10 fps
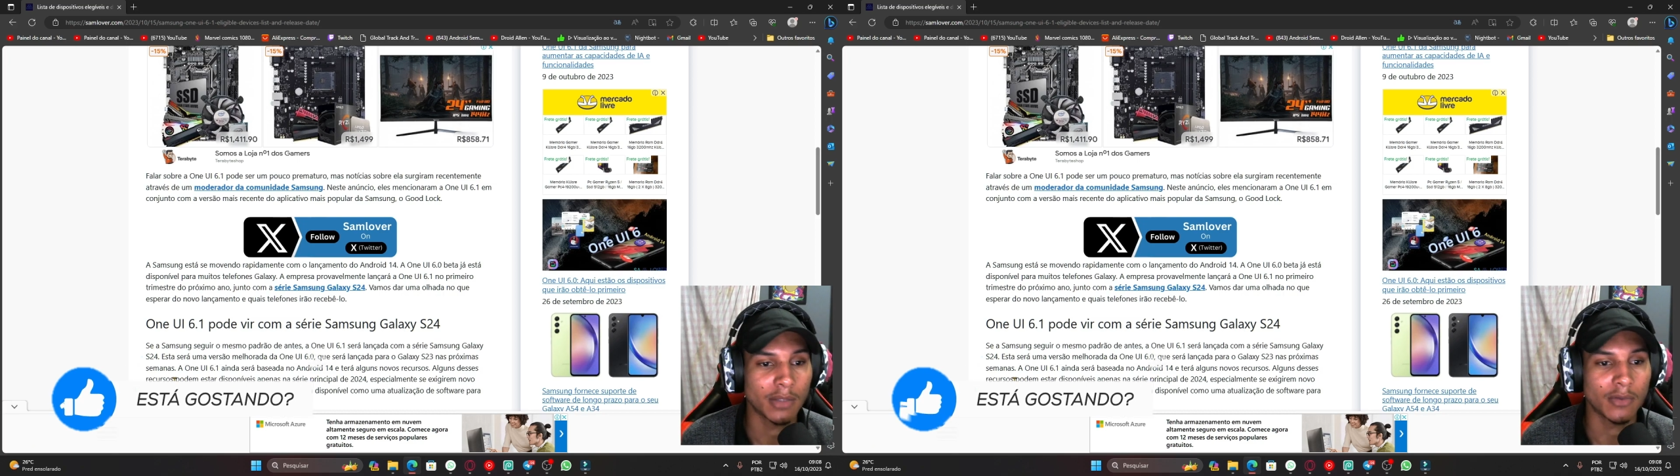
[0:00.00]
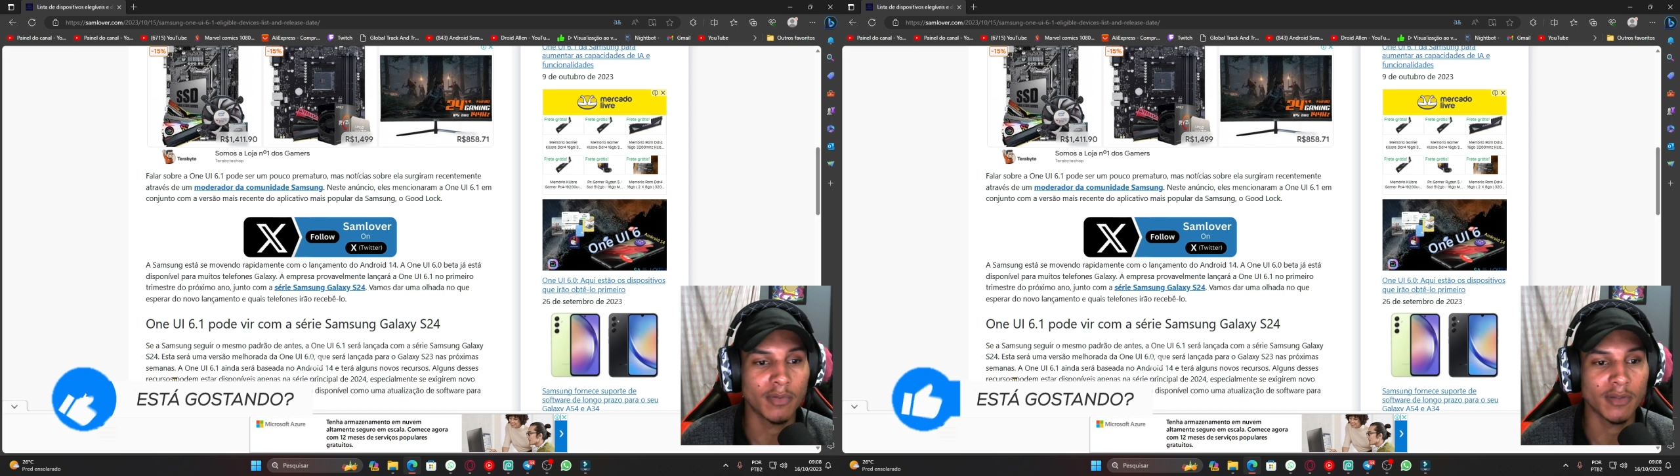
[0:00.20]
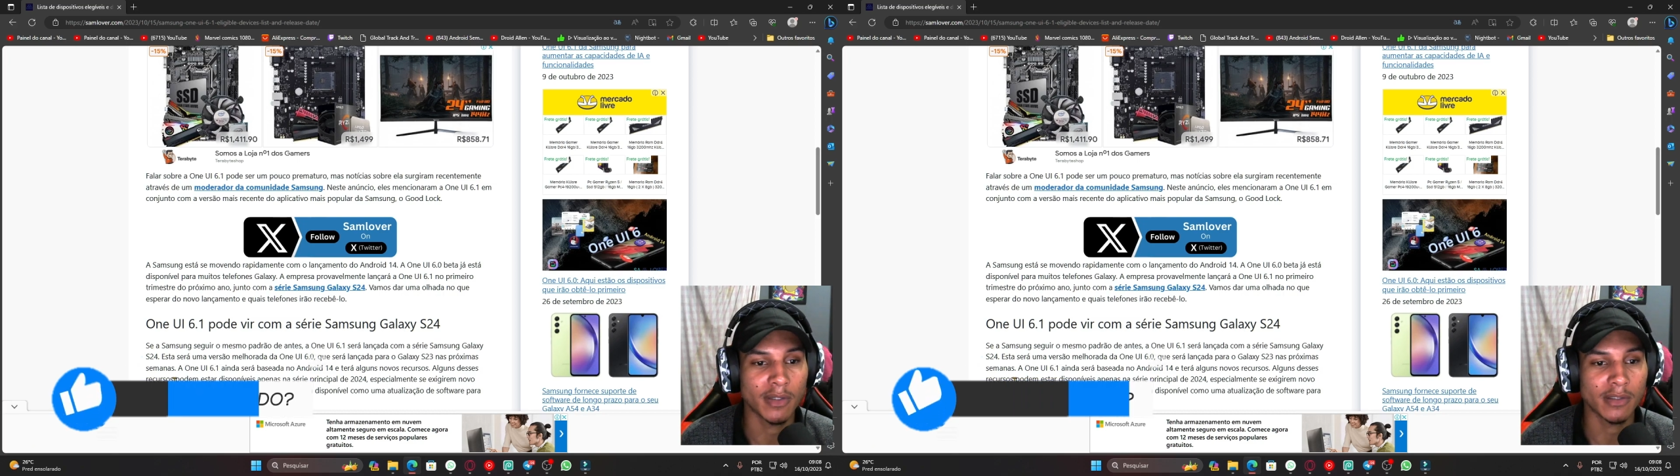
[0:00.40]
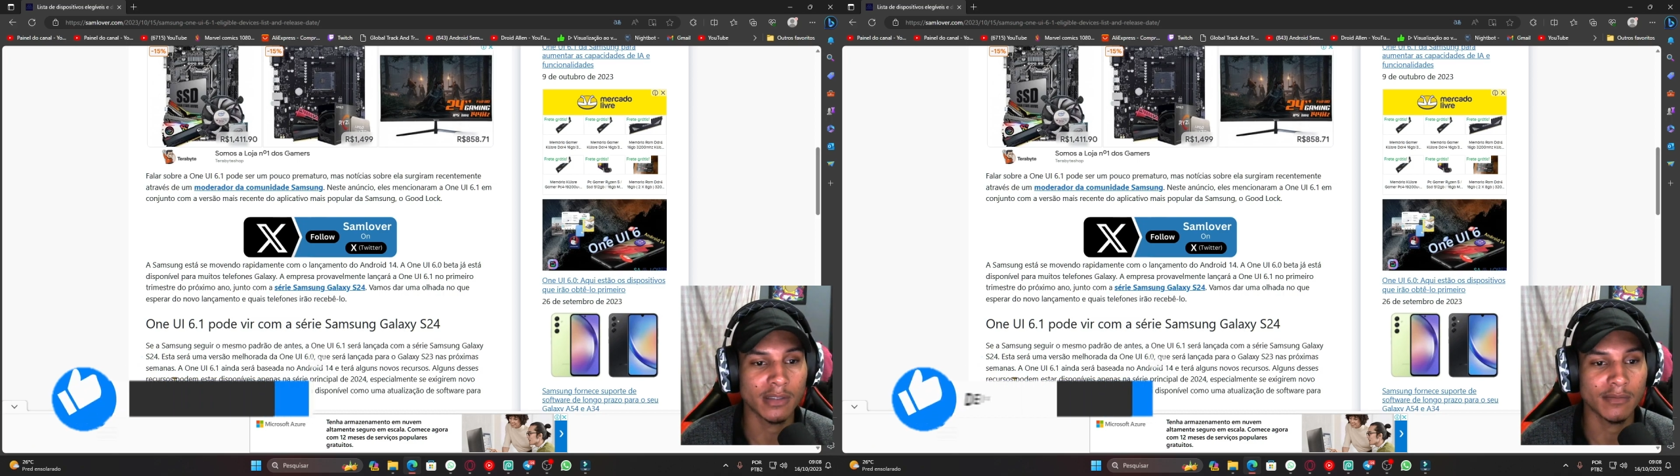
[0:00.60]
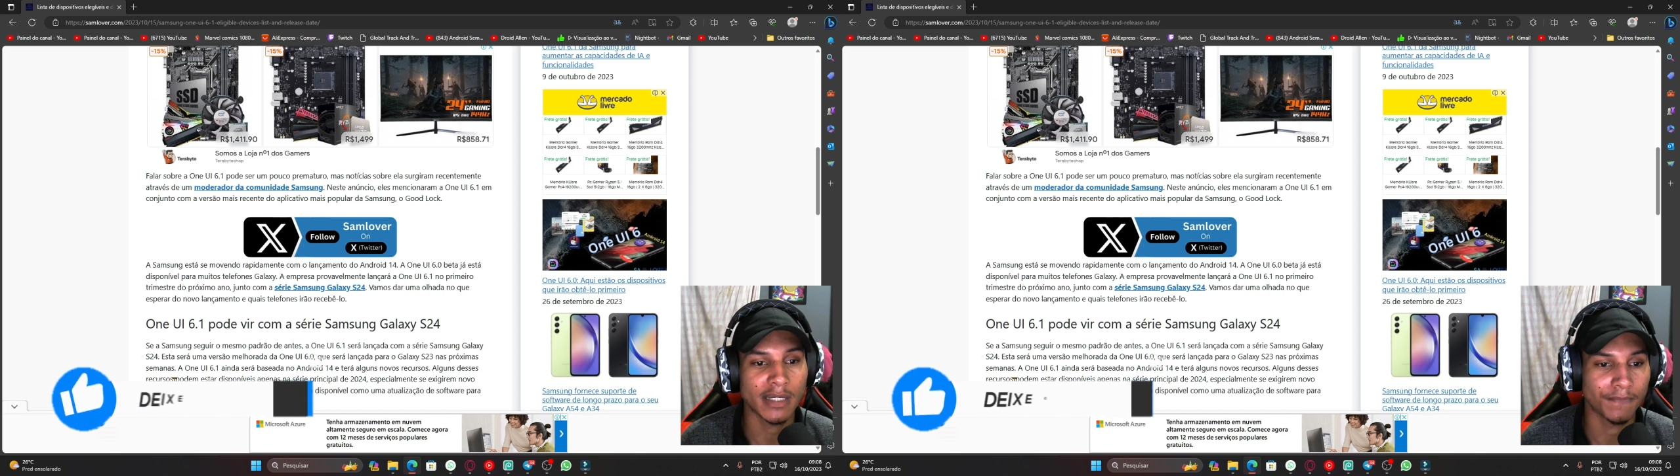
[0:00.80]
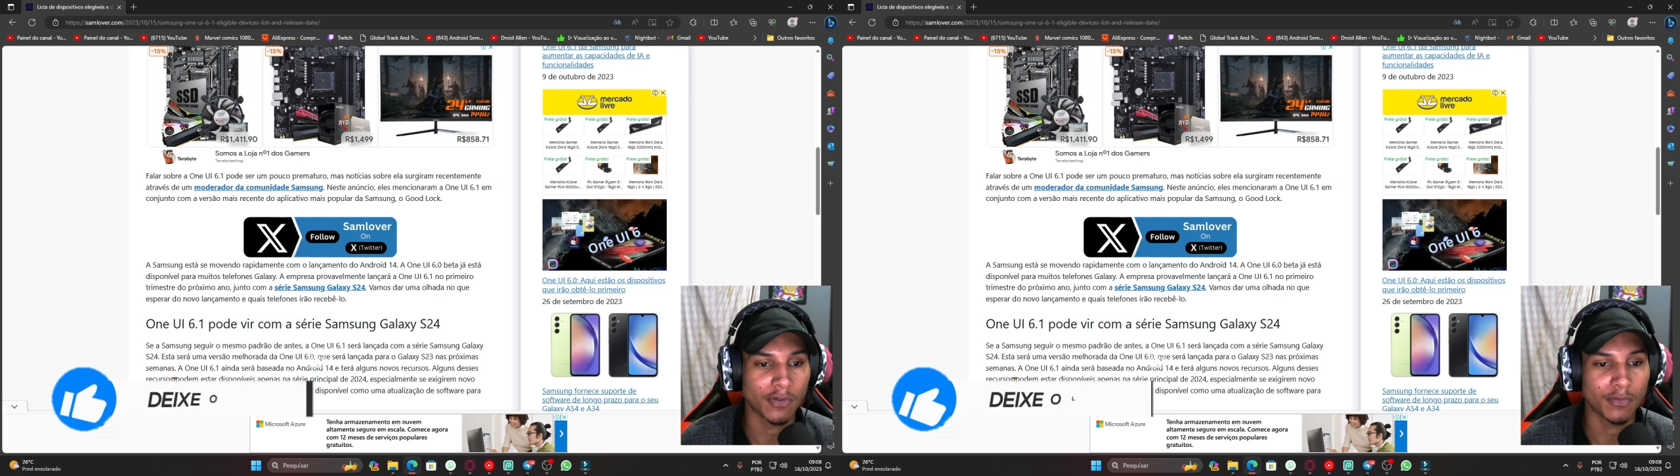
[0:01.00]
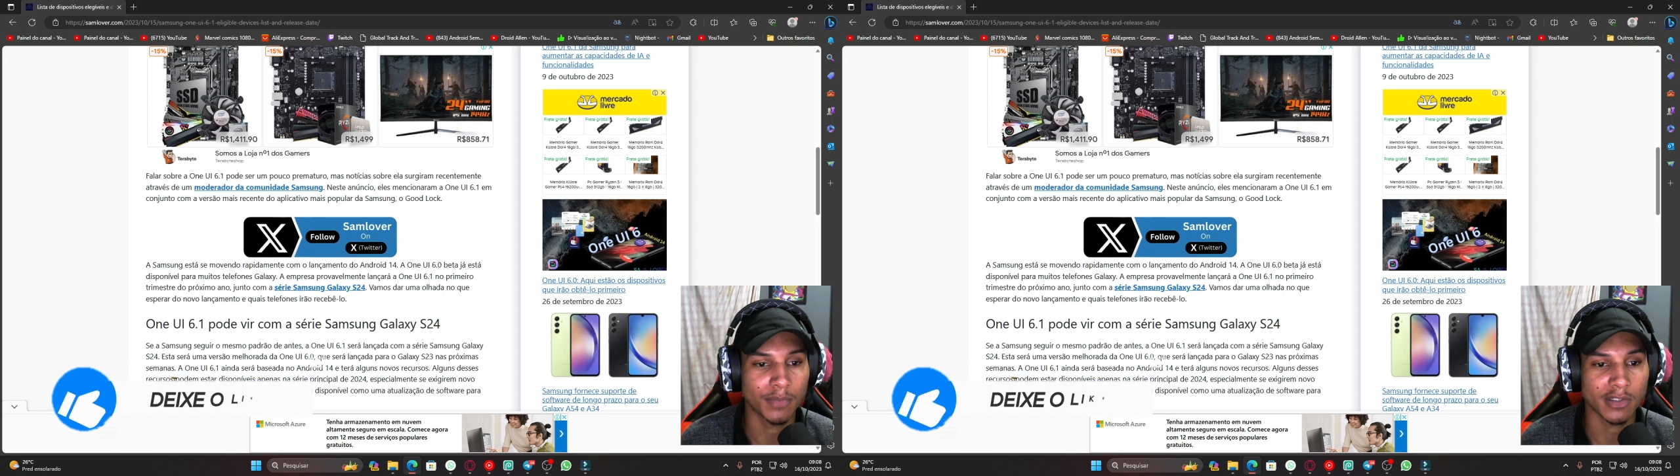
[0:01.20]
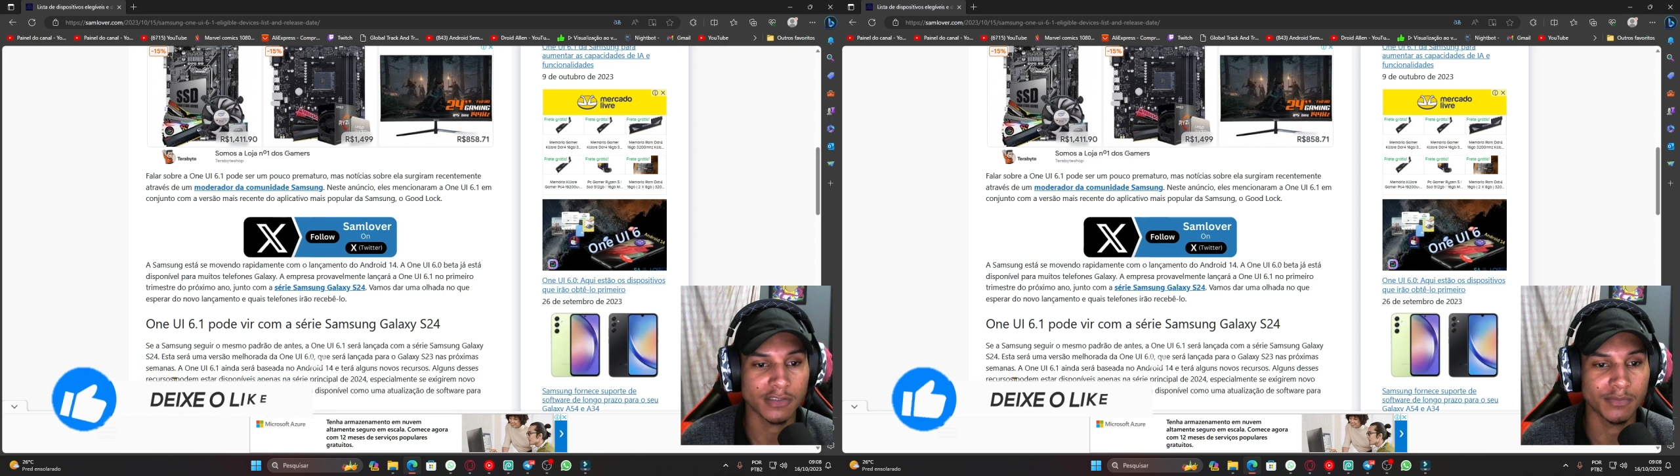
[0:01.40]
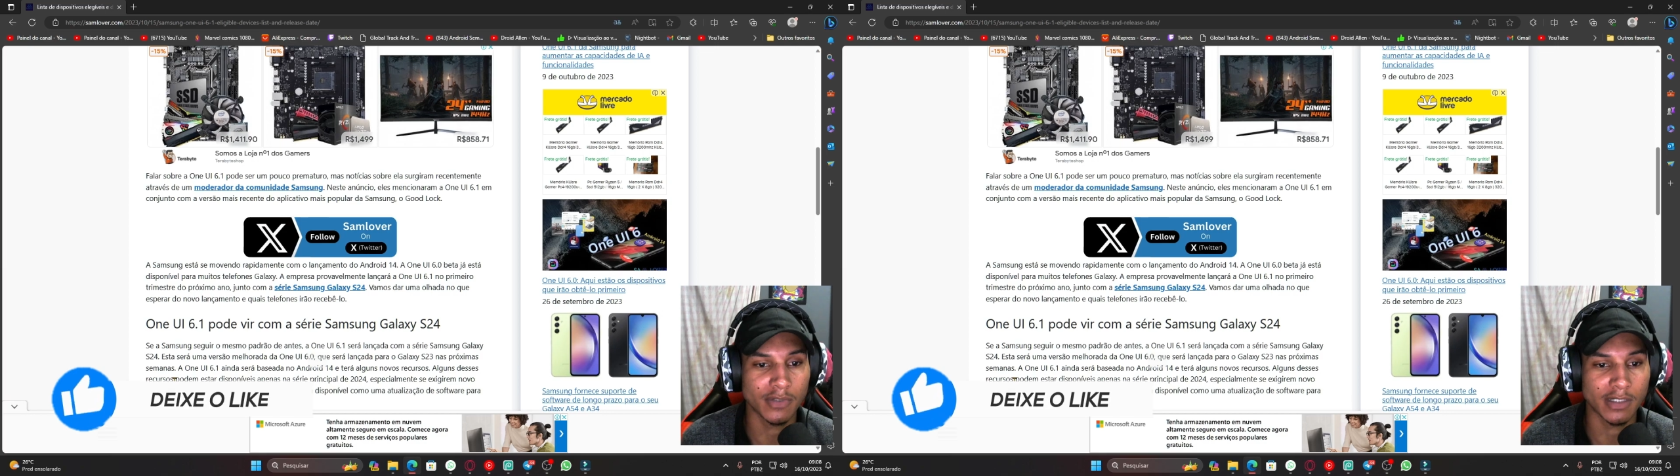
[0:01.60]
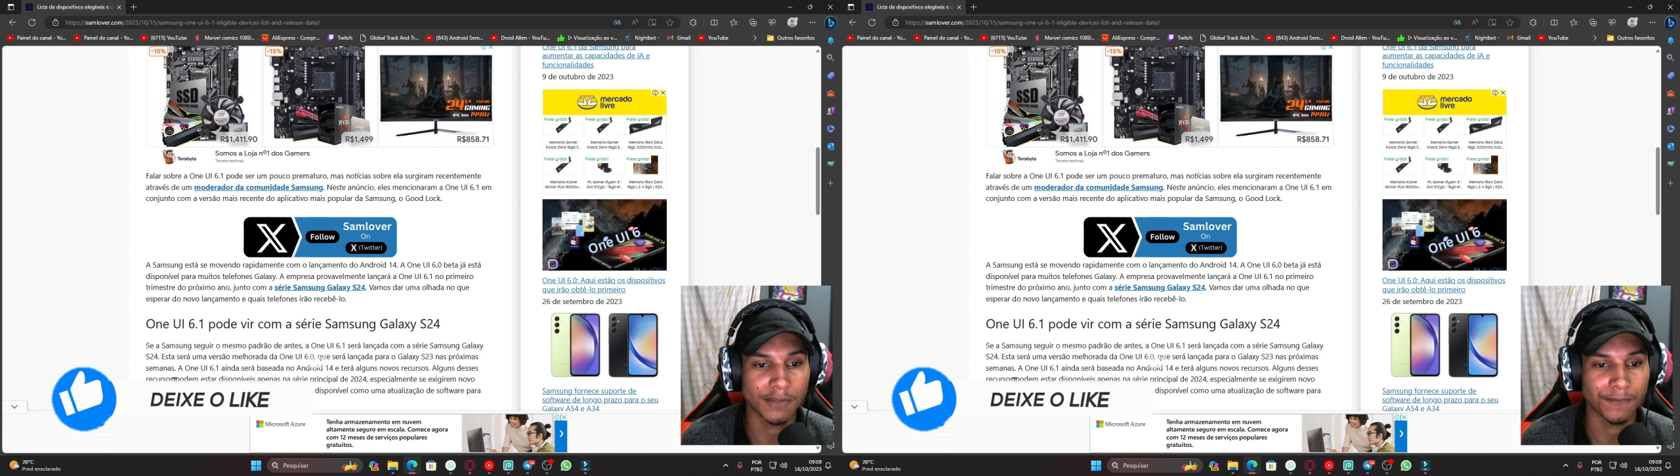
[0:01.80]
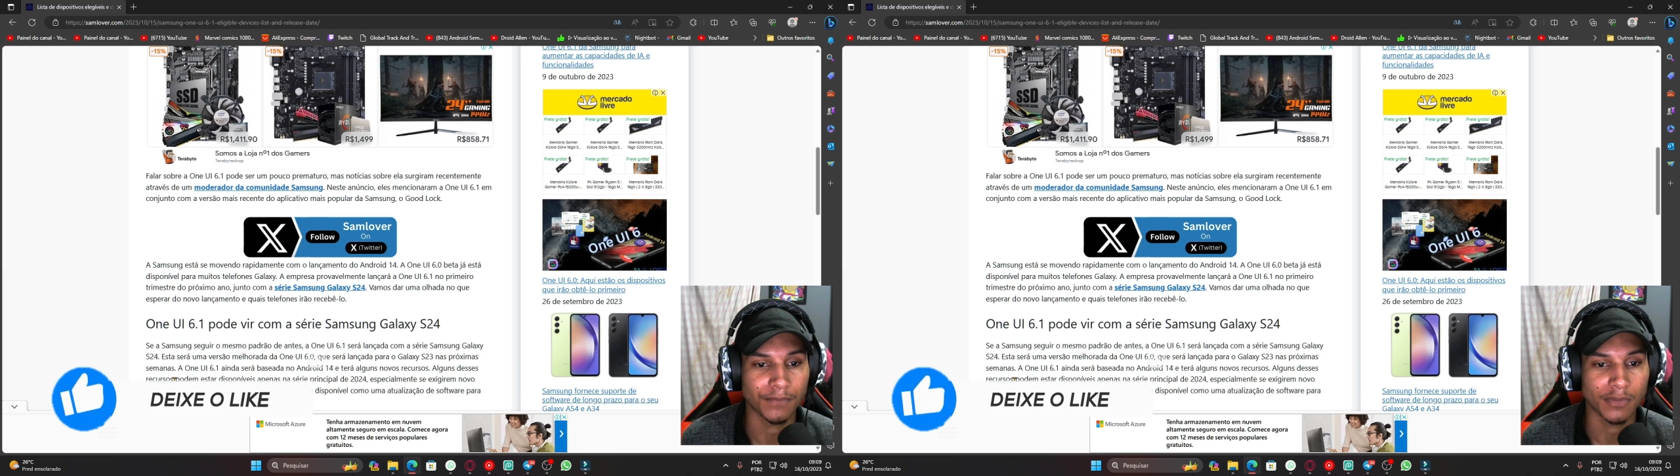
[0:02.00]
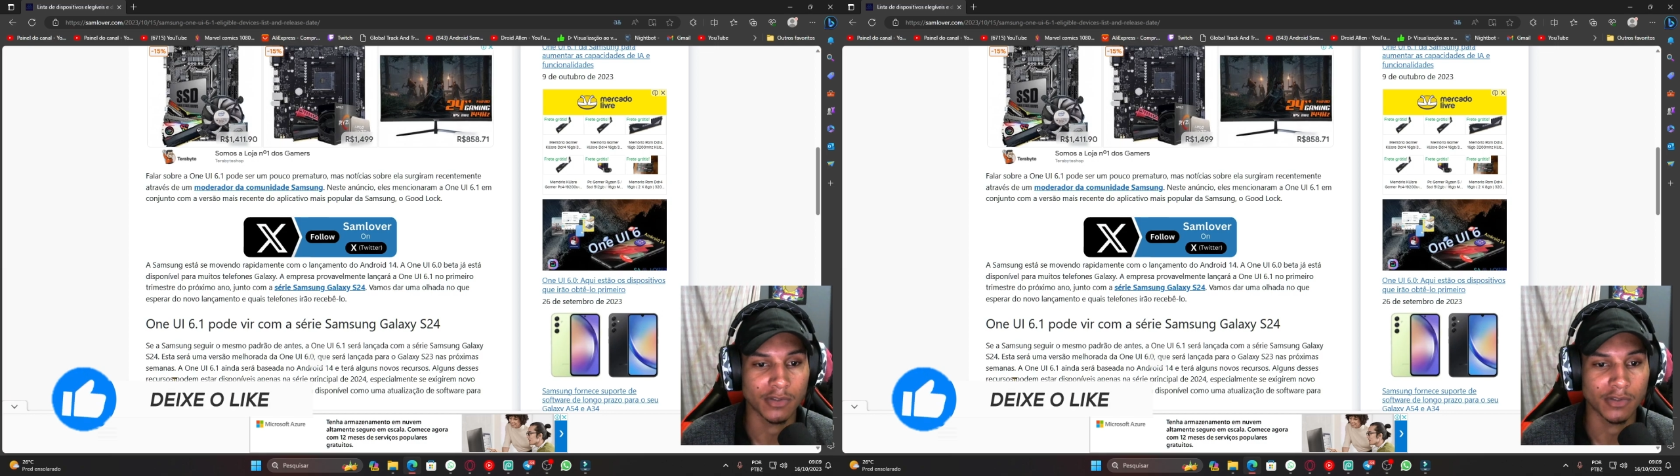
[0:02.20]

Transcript: no primeiro trimestre do próximo ano,